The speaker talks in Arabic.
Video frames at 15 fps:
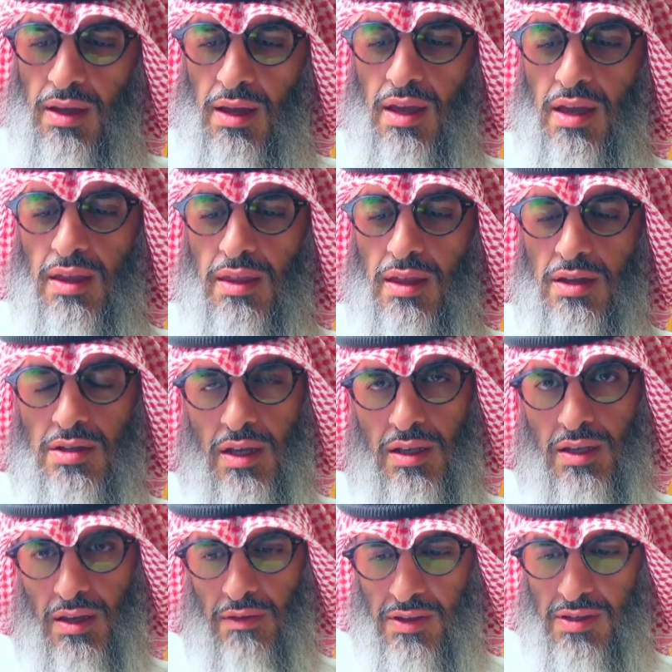إذا
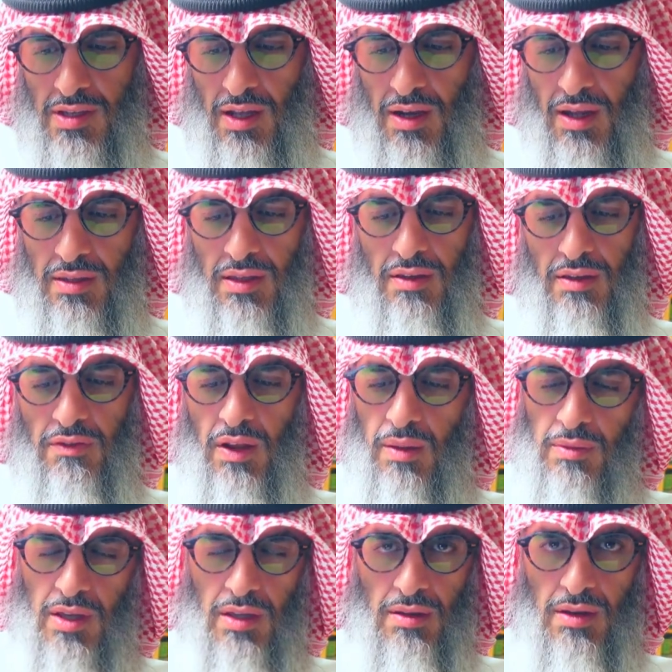شك في صلاته
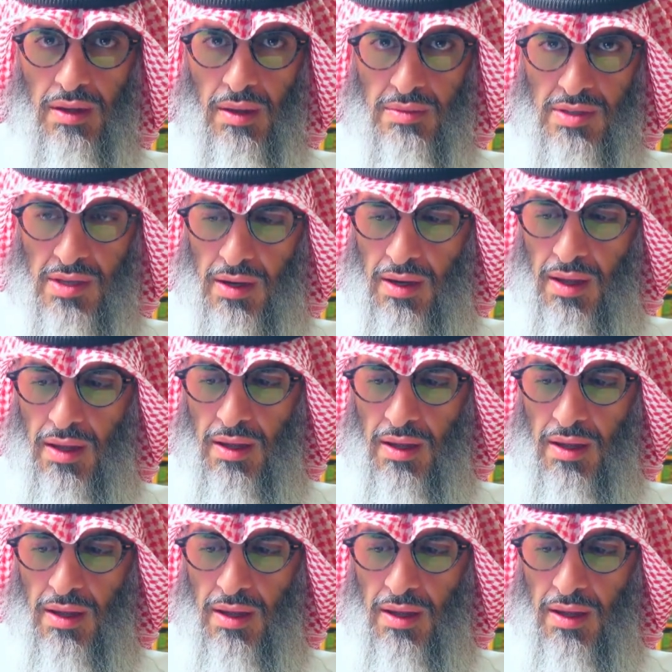فلم يدري كم صلى